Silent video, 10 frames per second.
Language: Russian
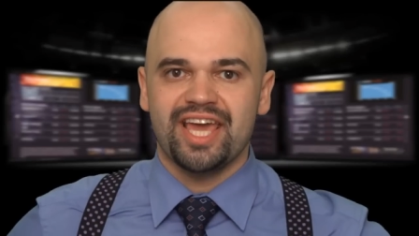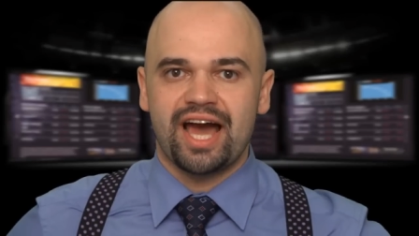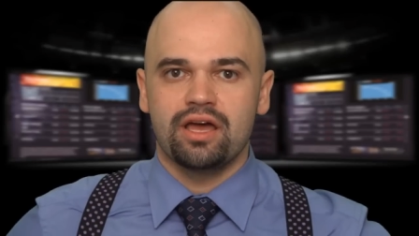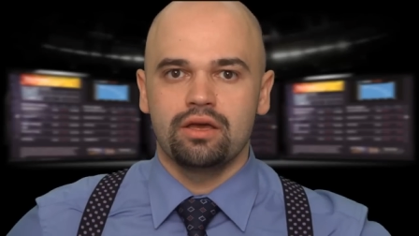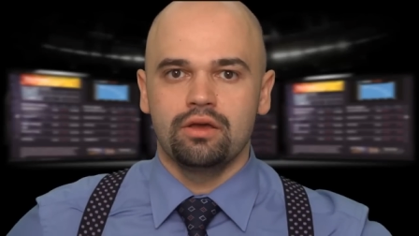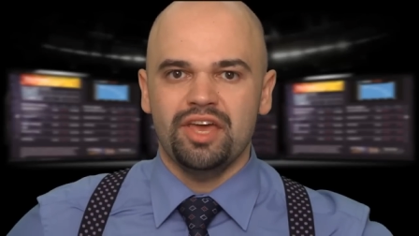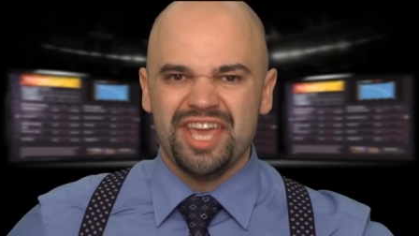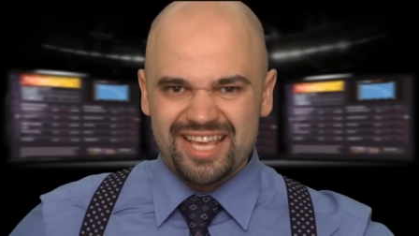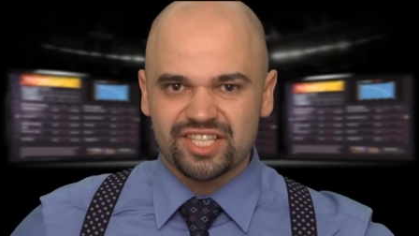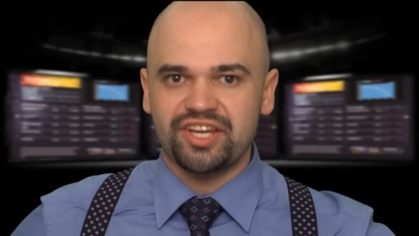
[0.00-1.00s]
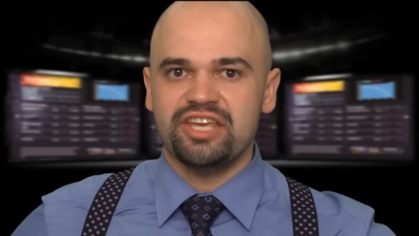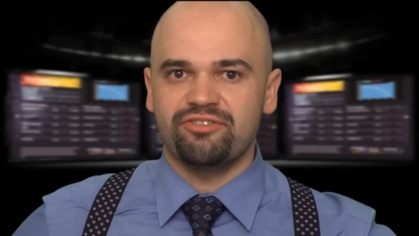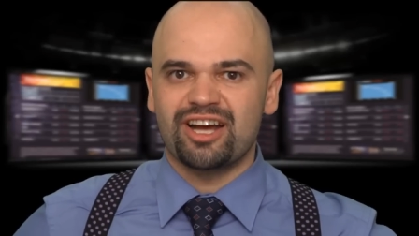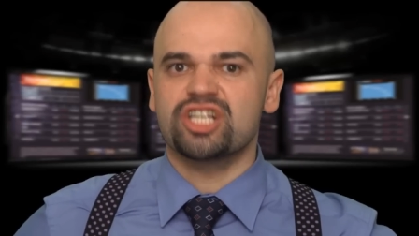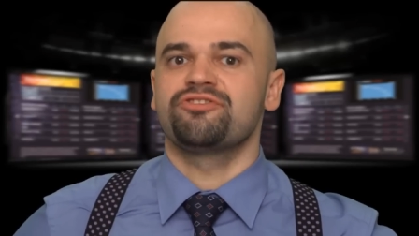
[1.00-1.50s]
я, искренне
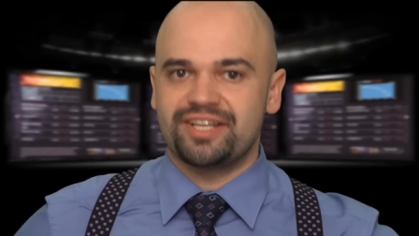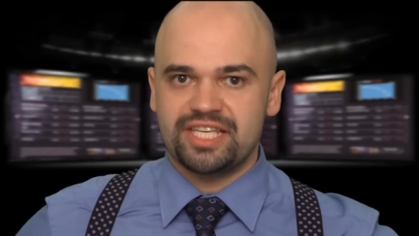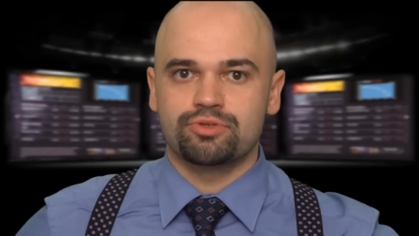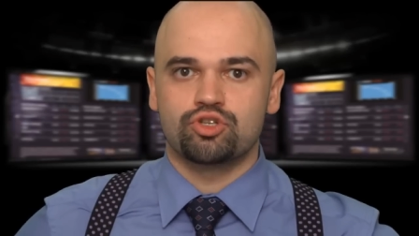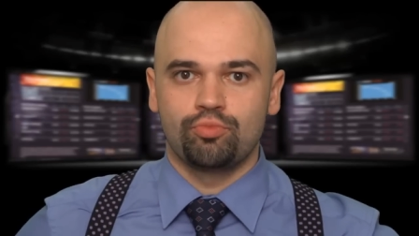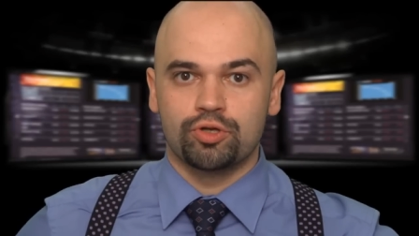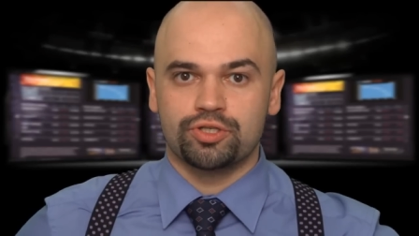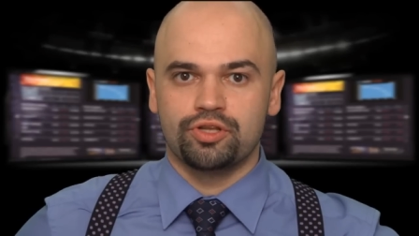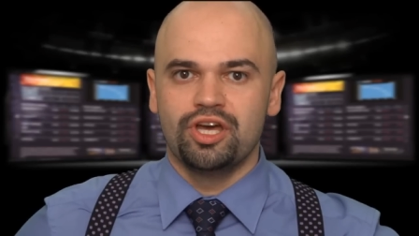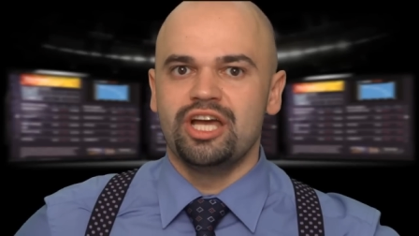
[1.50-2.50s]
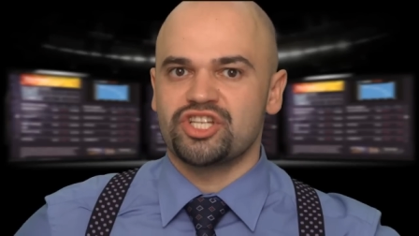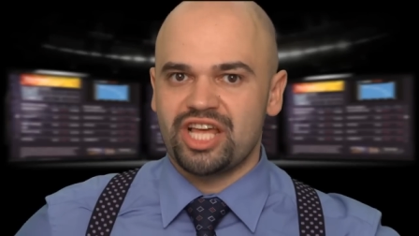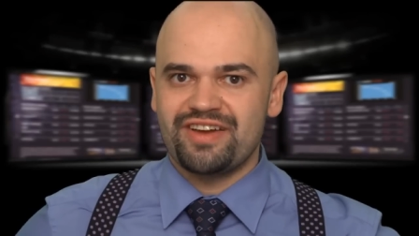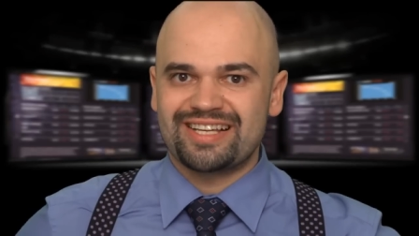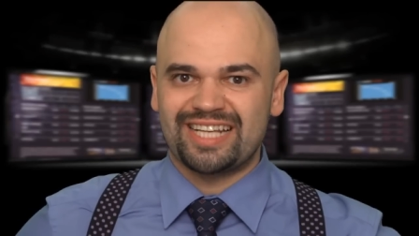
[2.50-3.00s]
ваш Вадим Субботин.
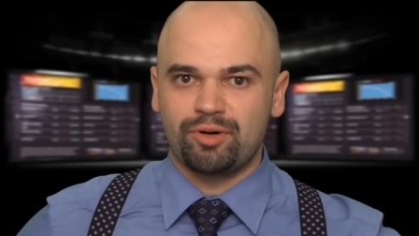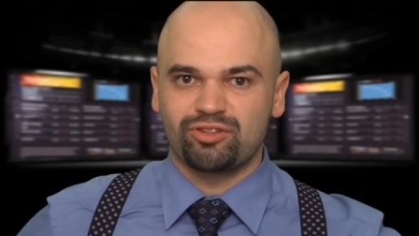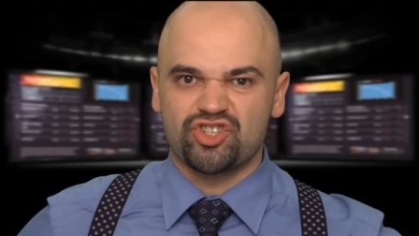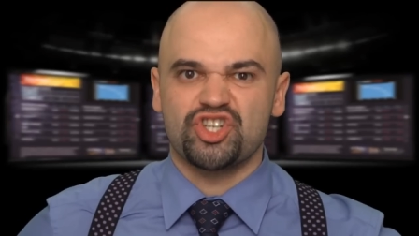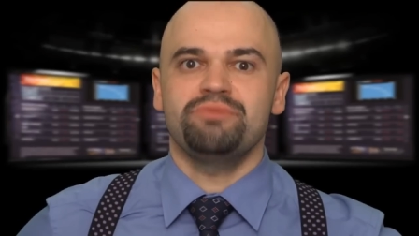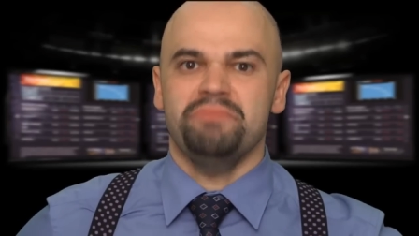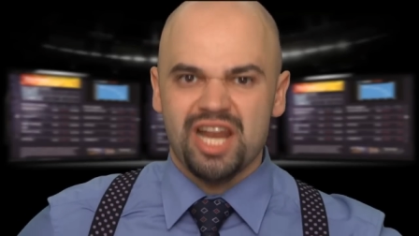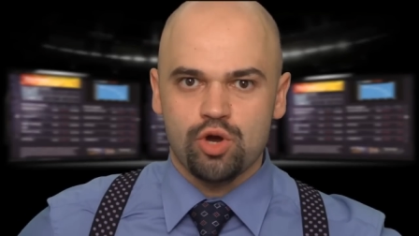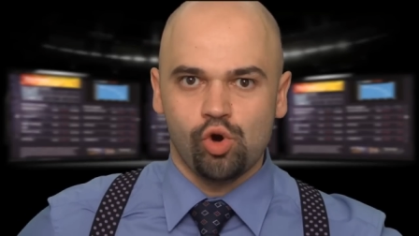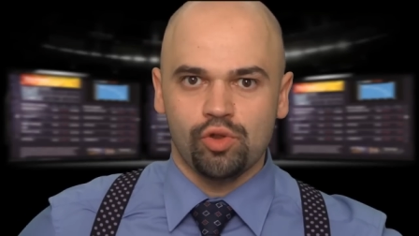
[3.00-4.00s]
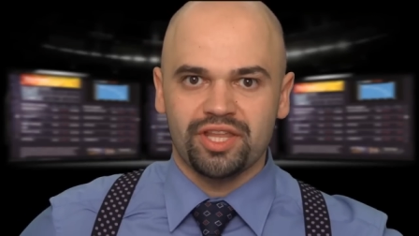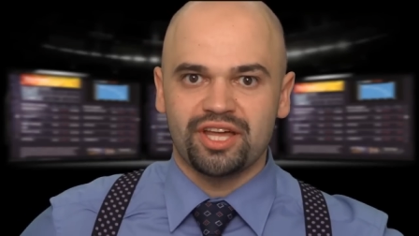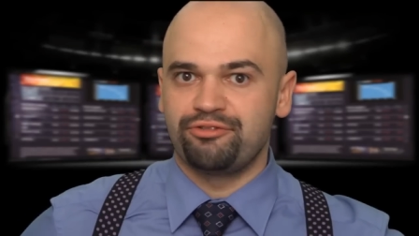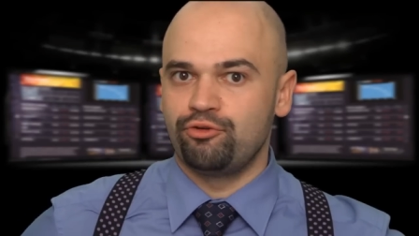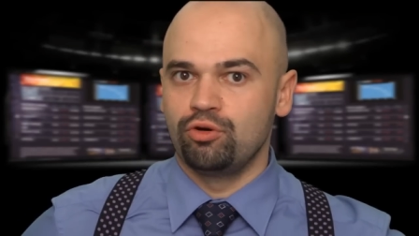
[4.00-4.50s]
Человек, заработавший миллионы
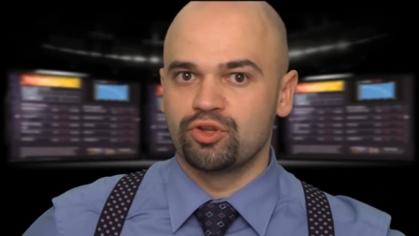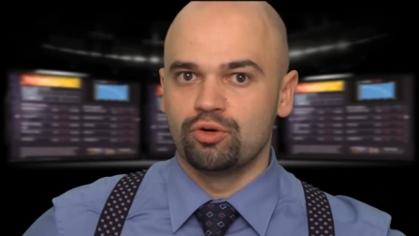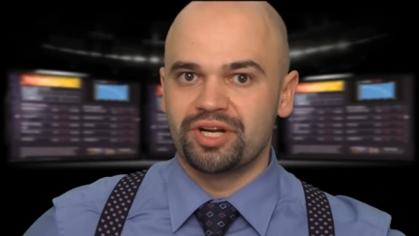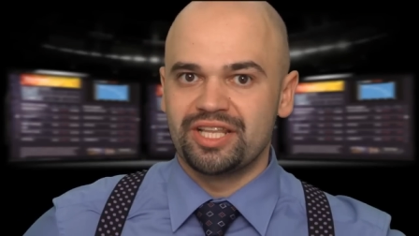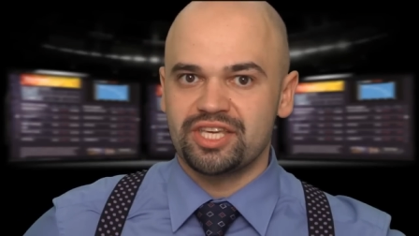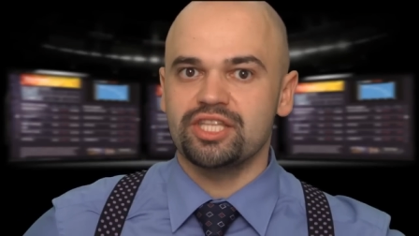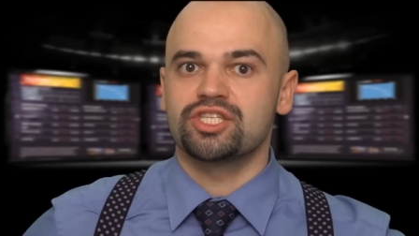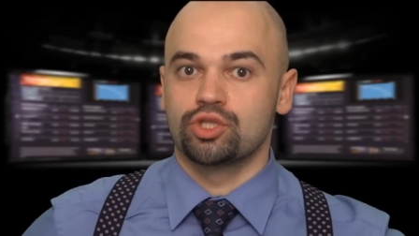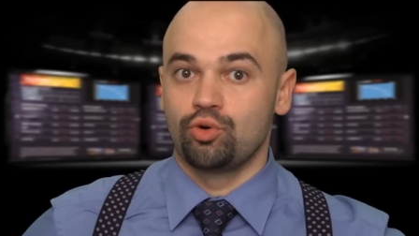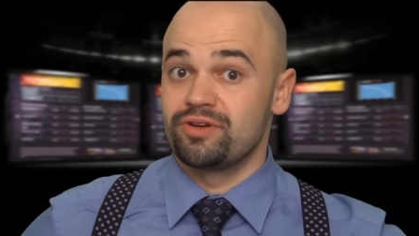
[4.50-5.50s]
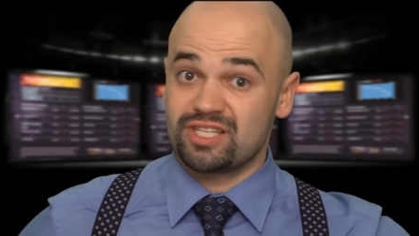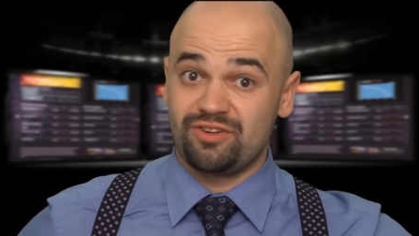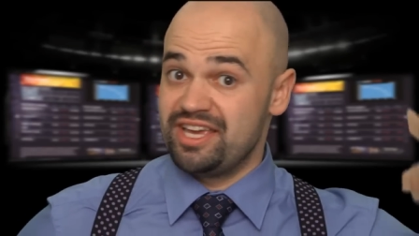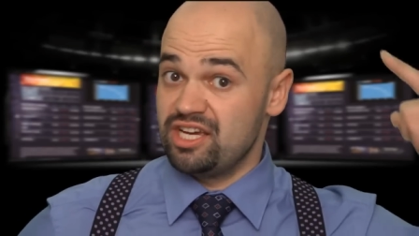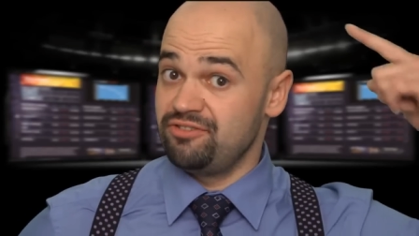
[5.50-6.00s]
на фондовом рынке ценой
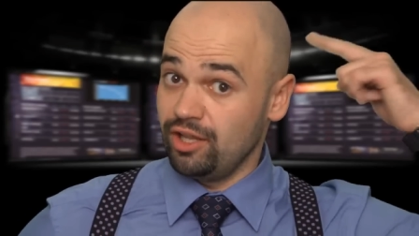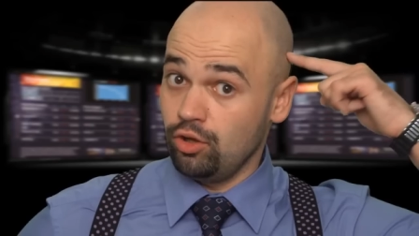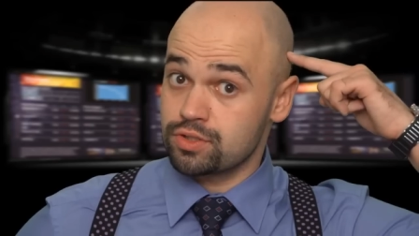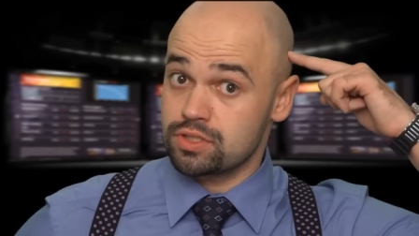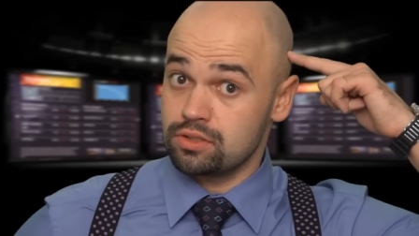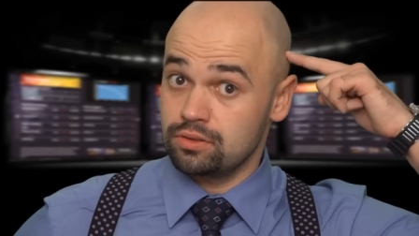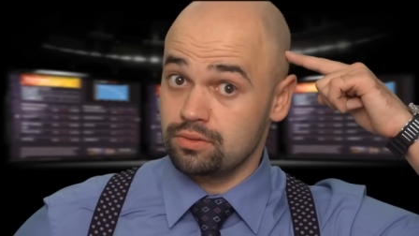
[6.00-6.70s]
своих волос.